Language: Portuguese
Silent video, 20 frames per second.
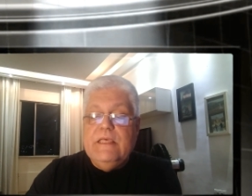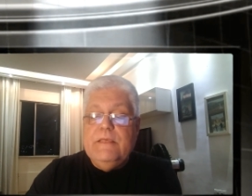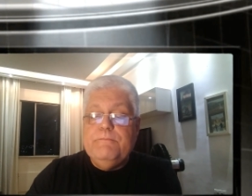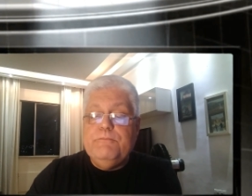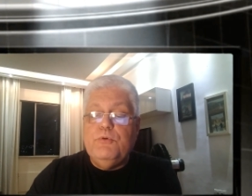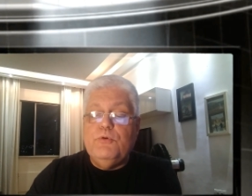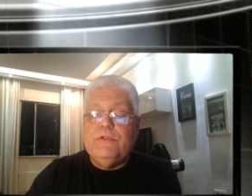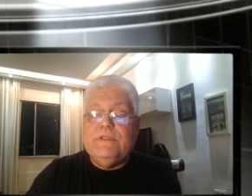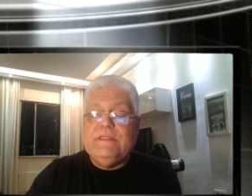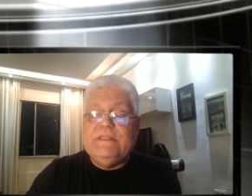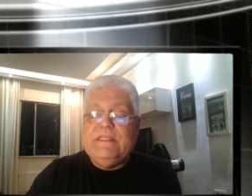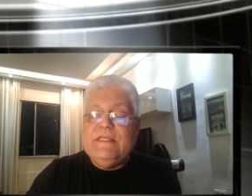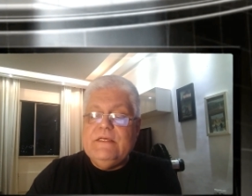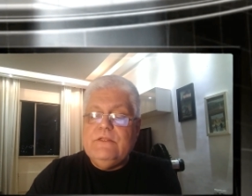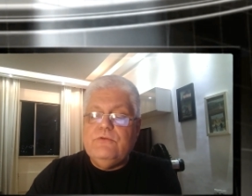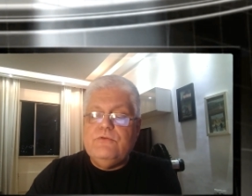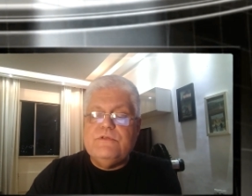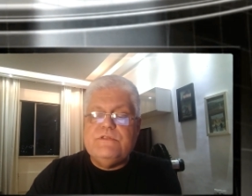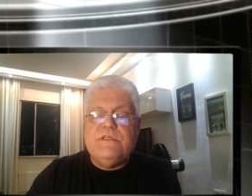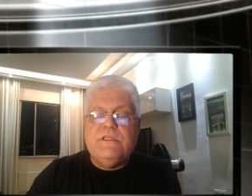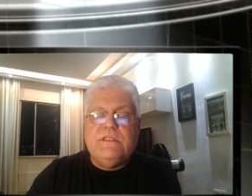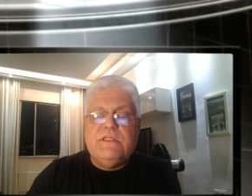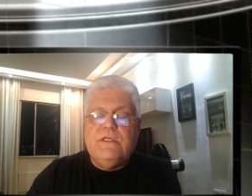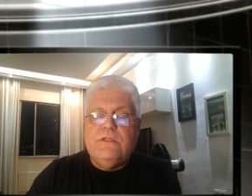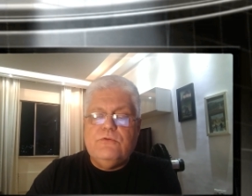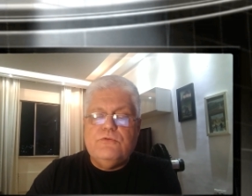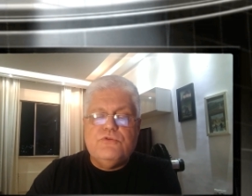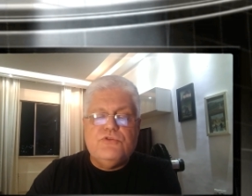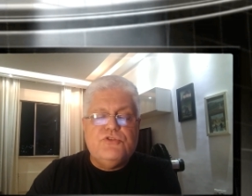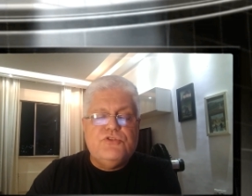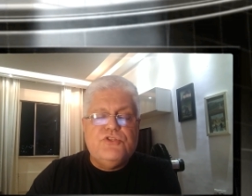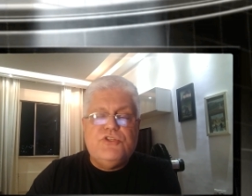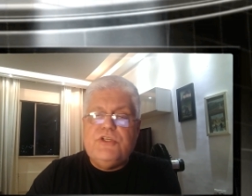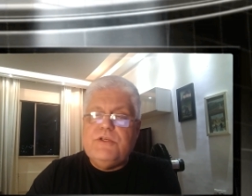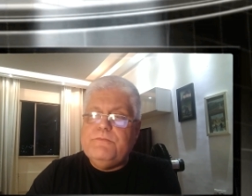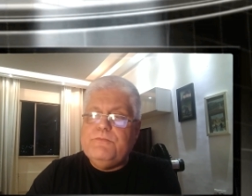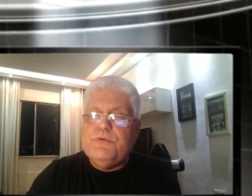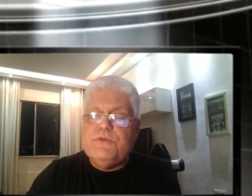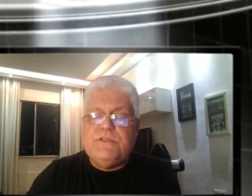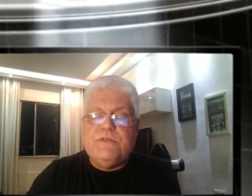E por tantos e tantos
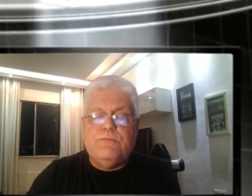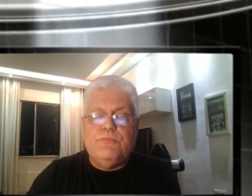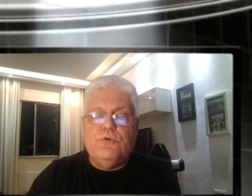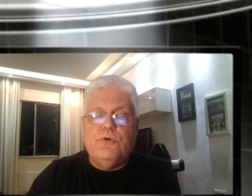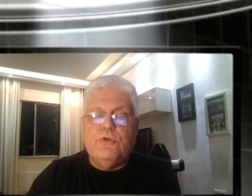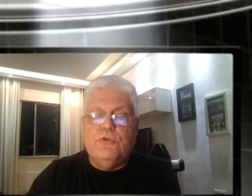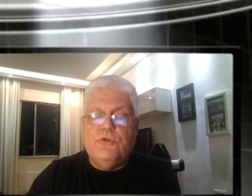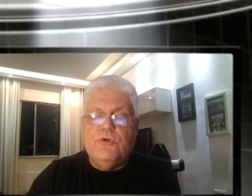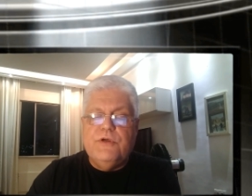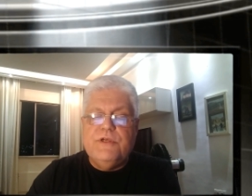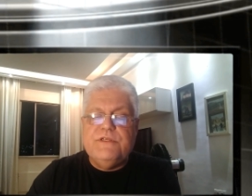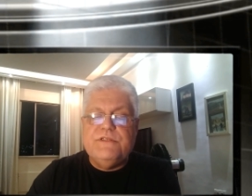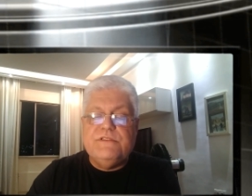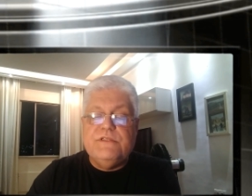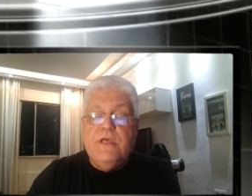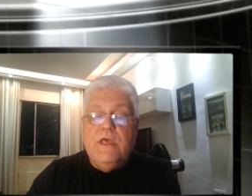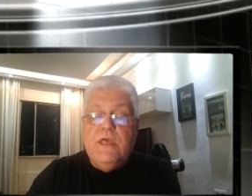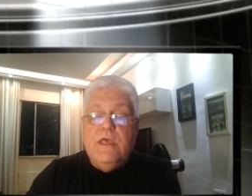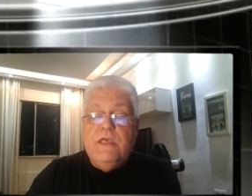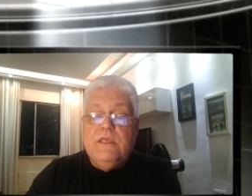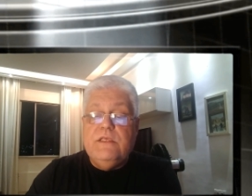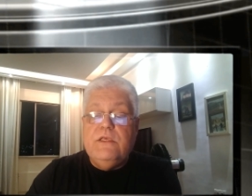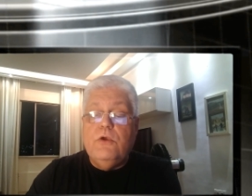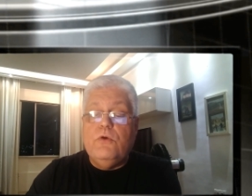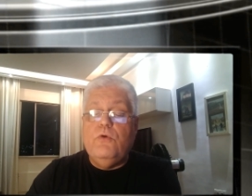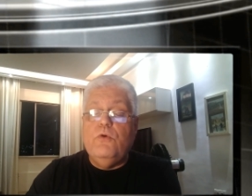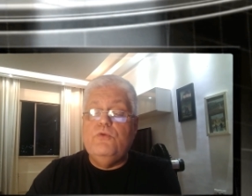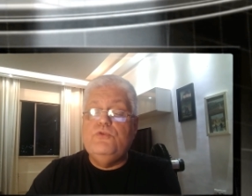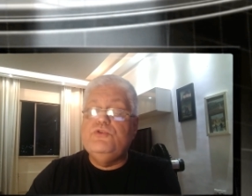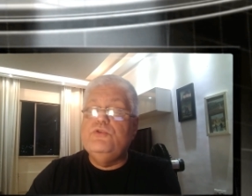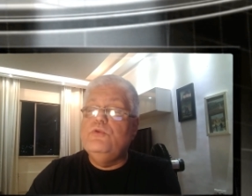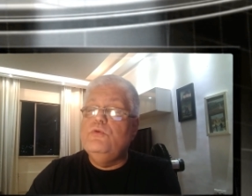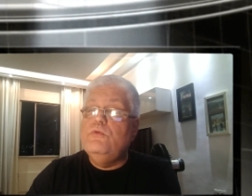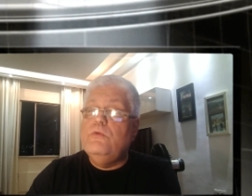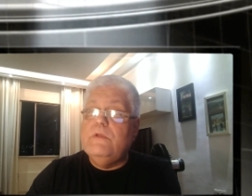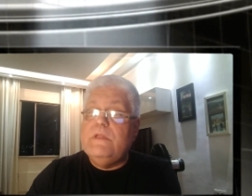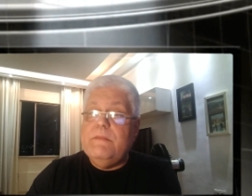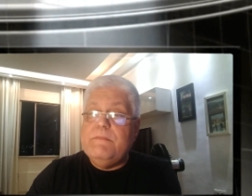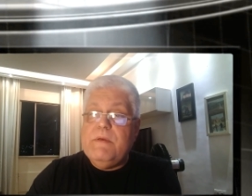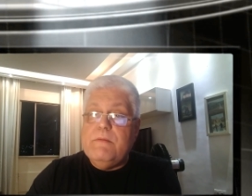tipos e bordões que
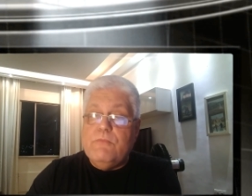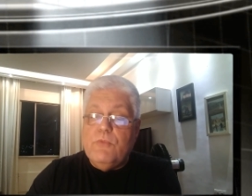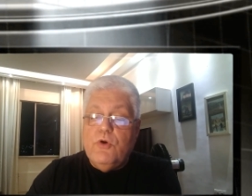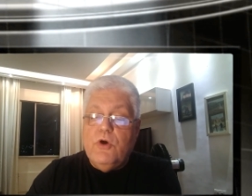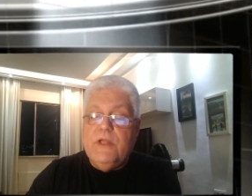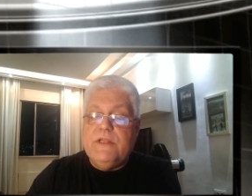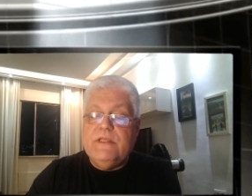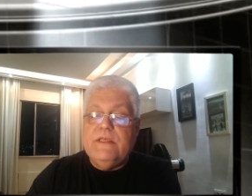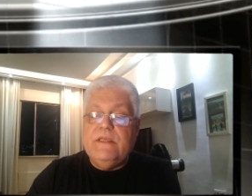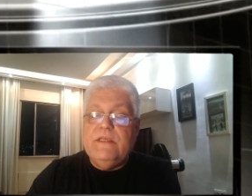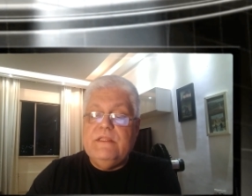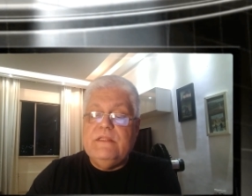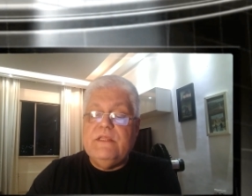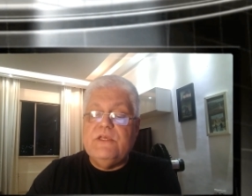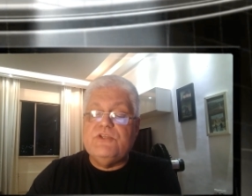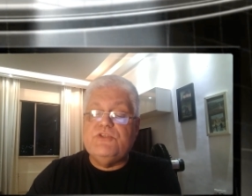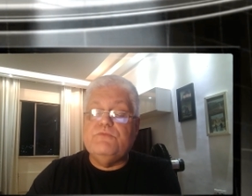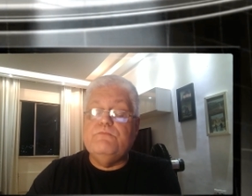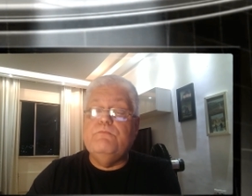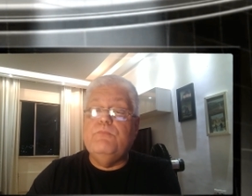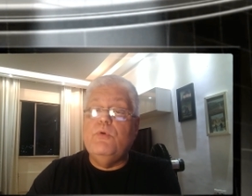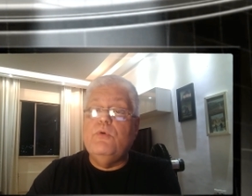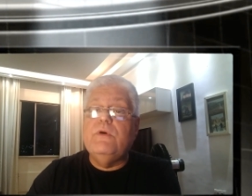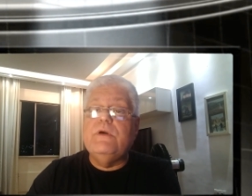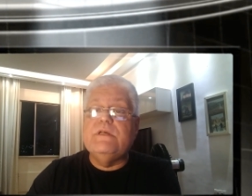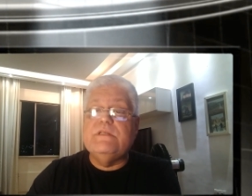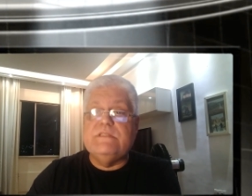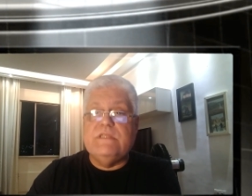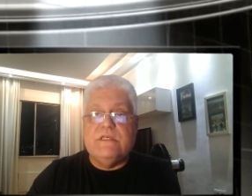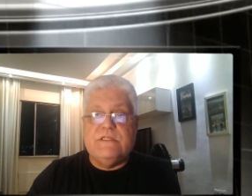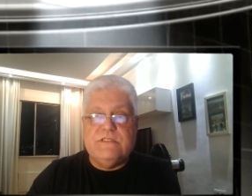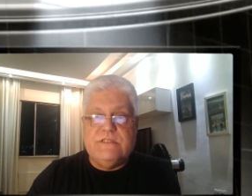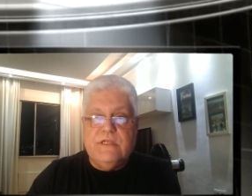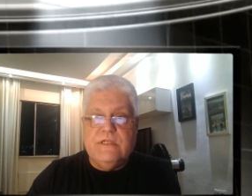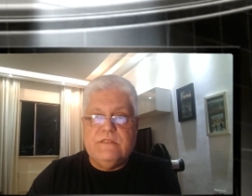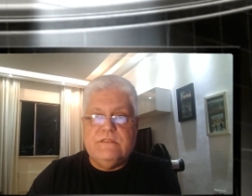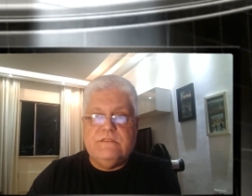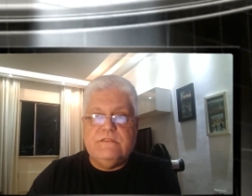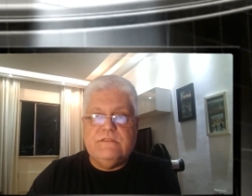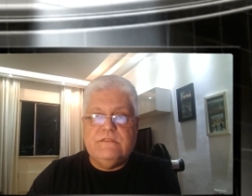continuam na memória e nas bocas da
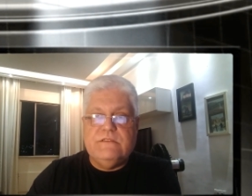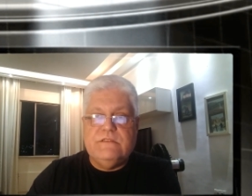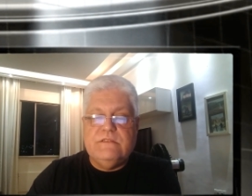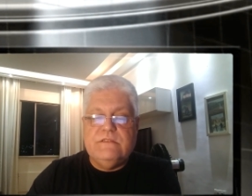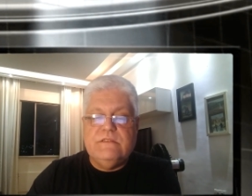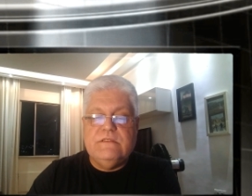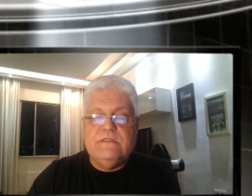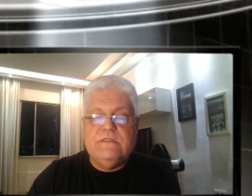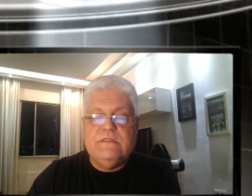gente.